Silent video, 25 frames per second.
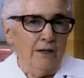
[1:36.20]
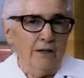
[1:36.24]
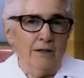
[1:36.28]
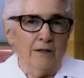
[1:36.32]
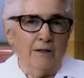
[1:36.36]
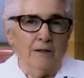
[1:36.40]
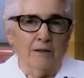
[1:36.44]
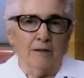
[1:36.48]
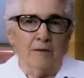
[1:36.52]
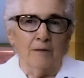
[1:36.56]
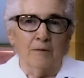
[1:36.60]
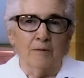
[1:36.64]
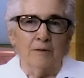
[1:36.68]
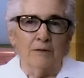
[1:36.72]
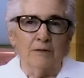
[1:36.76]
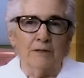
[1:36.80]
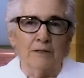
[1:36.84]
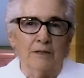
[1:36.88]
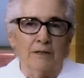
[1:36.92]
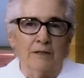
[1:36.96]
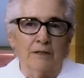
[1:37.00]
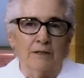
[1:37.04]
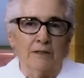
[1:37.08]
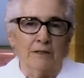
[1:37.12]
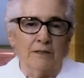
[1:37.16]
eh,
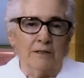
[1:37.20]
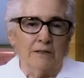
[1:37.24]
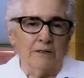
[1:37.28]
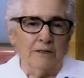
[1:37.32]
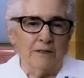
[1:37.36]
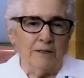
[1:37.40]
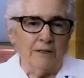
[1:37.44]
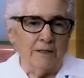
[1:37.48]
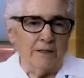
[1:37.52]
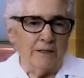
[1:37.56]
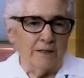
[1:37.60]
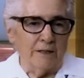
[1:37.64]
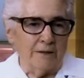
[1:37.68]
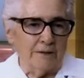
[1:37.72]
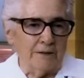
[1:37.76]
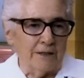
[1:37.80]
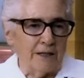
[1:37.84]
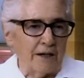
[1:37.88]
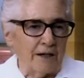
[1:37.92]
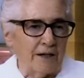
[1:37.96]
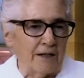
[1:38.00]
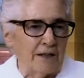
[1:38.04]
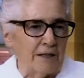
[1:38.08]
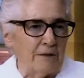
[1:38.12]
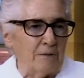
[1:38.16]

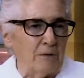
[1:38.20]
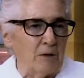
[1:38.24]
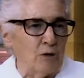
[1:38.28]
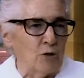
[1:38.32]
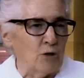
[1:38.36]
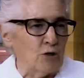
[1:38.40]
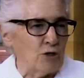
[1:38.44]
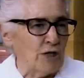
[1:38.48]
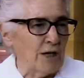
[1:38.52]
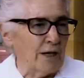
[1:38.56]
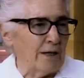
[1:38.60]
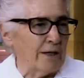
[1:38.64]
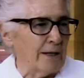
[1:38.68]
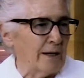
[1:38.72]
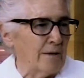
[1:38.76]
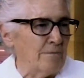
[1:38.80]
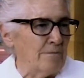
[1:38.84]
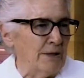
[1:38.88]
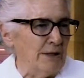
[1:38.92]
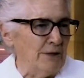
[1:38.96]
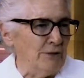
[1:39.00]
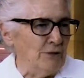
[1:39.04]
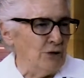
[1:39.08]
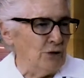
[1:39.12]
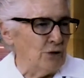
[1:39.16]
de, recibir los
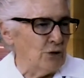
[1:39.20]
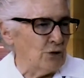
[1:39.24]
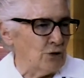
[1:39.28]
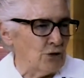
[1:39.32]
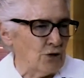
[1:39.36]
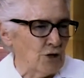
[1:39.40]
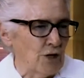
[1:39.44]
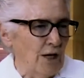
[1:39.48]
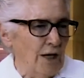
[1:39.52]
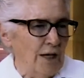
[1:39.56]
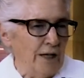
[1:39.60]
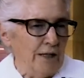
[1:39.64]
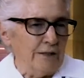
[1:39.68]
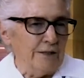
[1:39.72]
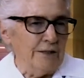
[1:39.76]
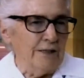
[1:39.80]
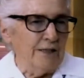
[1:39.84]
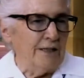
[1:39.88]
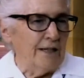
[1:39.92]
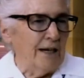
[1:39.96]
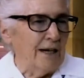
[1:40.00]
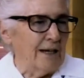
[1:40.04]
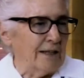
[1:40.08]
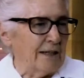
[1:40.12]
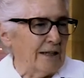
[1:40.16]
sacramentos,
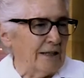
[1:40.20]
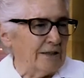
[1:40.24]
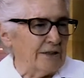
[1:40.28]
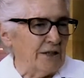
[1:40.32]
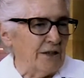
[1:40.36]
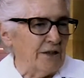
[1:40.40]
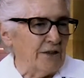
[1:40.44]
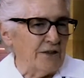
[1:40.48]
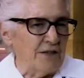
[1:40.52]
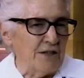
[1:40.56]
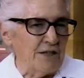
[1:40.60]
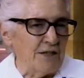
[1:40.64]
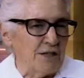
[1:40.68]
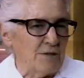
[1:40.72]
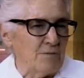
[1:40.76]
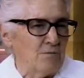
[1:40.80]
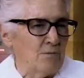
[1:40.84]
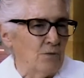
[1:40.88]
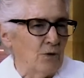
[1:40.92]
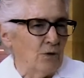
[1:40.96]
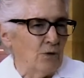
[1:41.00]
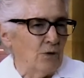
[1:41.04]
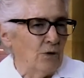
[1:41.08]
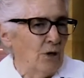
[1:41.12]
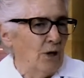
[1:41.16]
de ir al
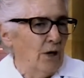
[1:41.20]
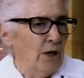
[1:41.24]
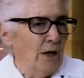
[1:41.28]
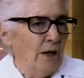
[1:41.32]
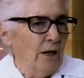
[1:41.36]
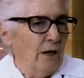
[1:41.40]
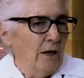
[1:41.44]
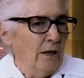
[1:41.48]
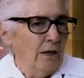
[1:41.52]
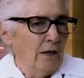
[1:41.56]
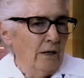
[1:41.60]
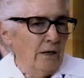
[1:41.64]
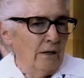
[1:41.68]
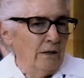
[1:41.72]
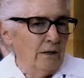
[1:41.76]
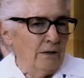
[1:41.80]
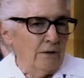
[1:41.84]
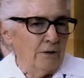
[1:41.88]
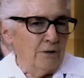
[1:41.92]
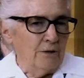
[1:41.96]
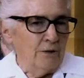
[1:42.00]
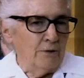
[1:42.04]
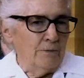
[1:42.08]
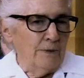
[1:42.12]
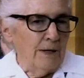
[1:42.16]
catecismo.
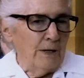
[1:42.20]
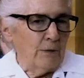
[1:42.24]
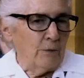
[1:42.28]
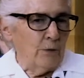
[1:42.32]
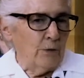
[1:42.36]
Eh, yo me